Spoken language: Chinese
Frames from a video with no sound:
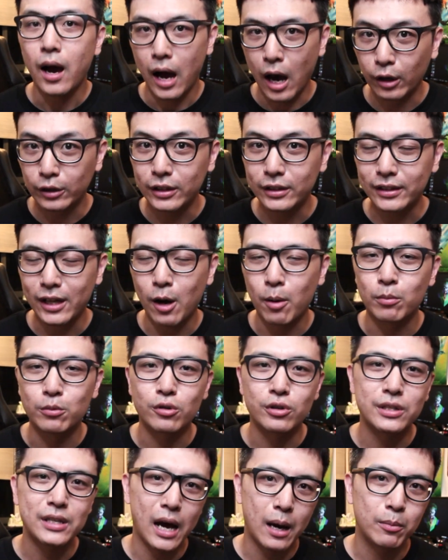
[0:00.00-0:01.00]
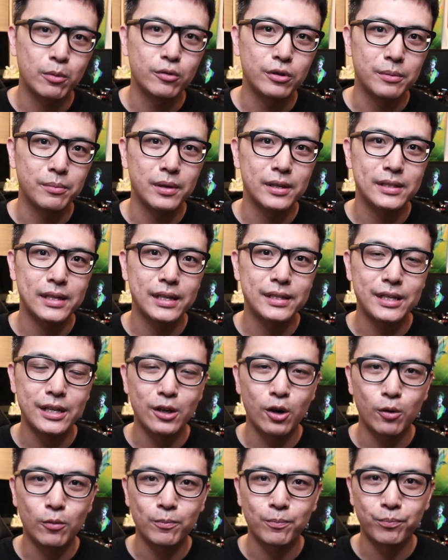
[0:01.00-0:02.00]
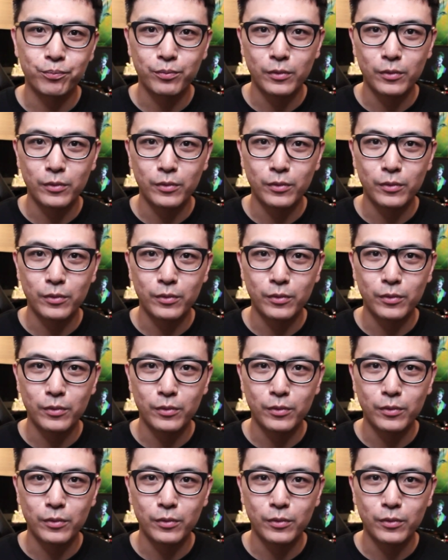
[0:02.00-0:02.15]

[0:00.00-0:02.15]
好的，那我们就下部影片再见喽。